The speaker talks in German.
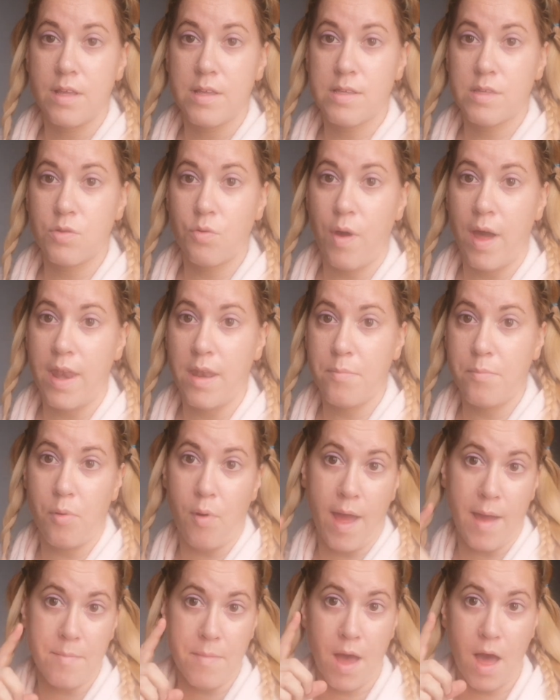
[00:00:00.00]
So, einen
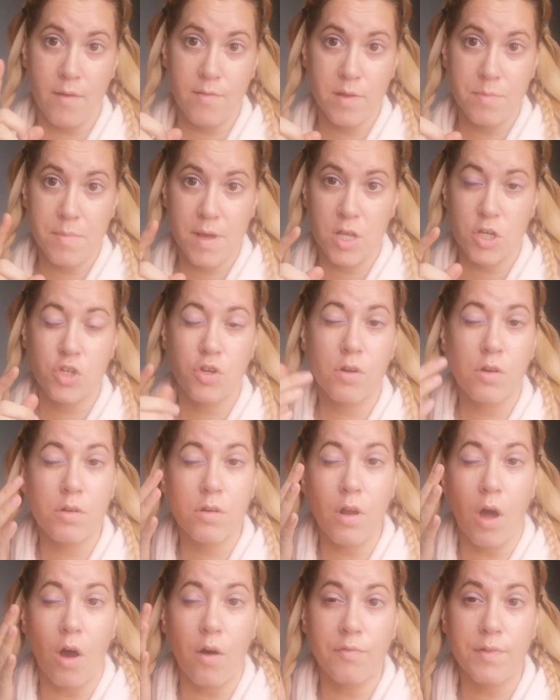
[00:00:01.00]
Primer habe ich mir jetzt
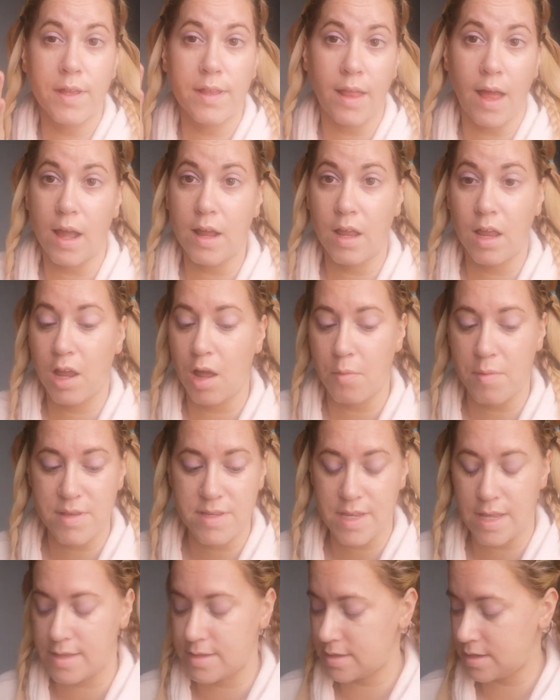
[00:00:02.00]
schon aufgetragen. Ich glaube, ihr
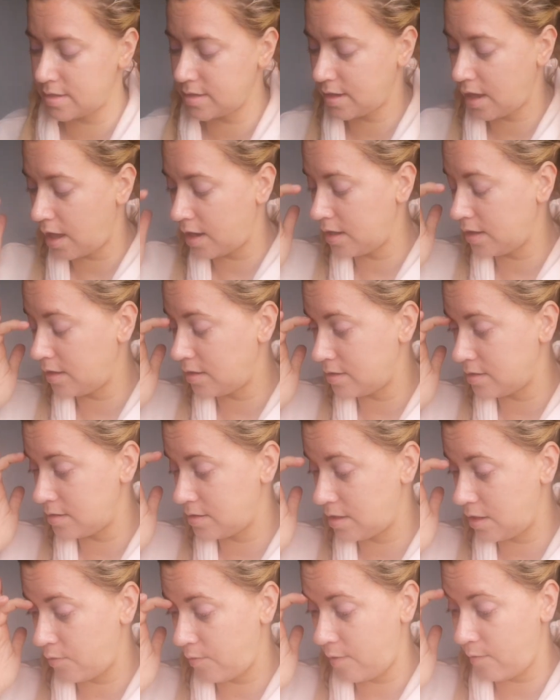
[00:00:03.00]
seht das gar nicht. Das
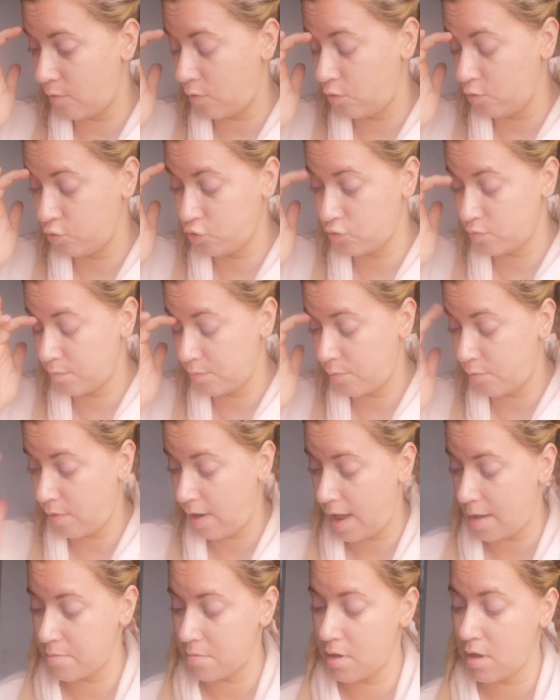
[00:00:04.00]
ist der Revolution
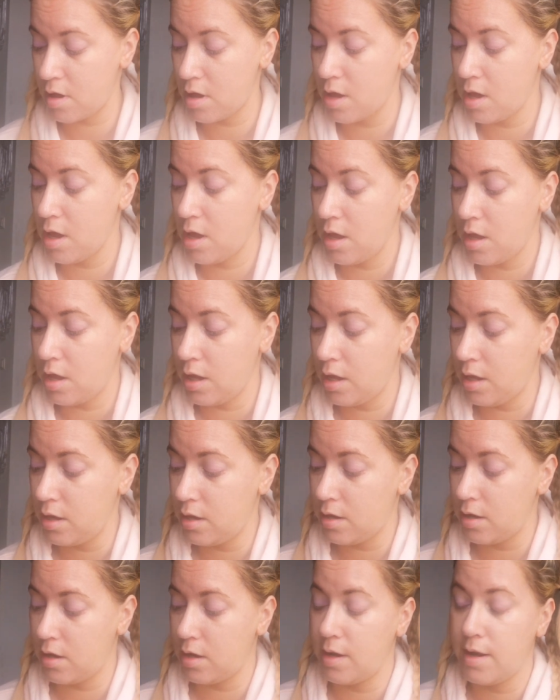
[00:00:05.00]
Primer
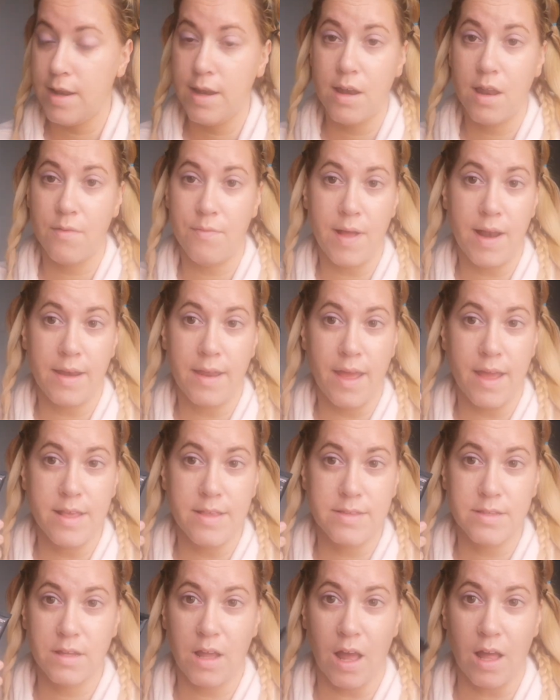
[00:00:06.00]
in lila, weil der
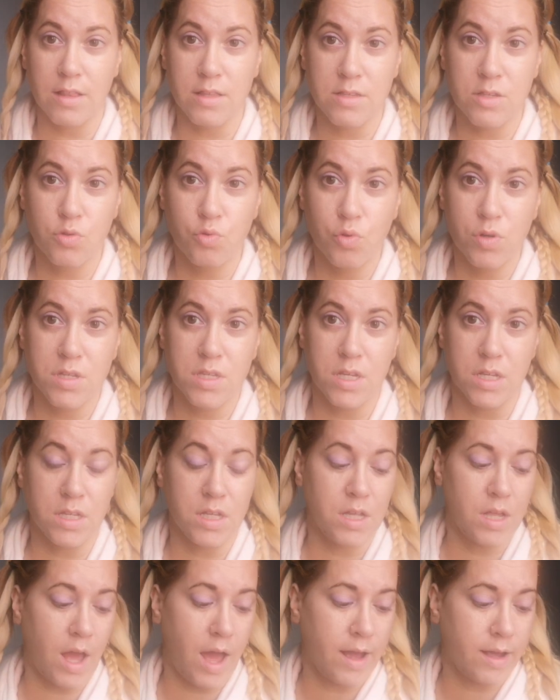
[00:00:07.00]
ist ganz
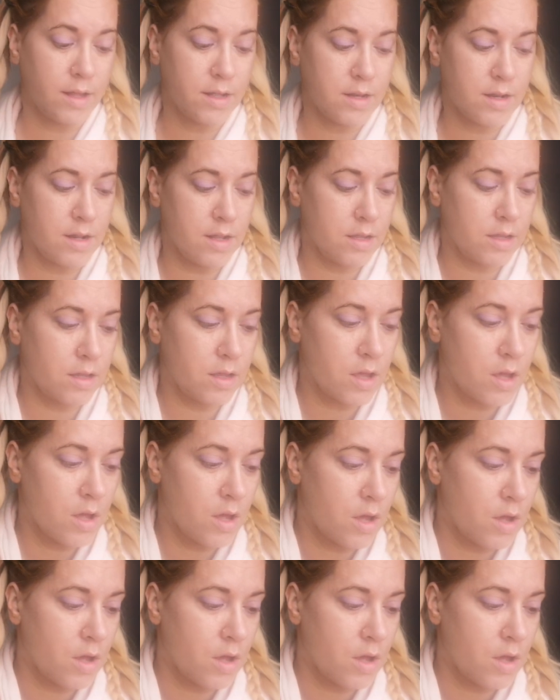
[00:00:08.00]
durchsichtig eigentlich.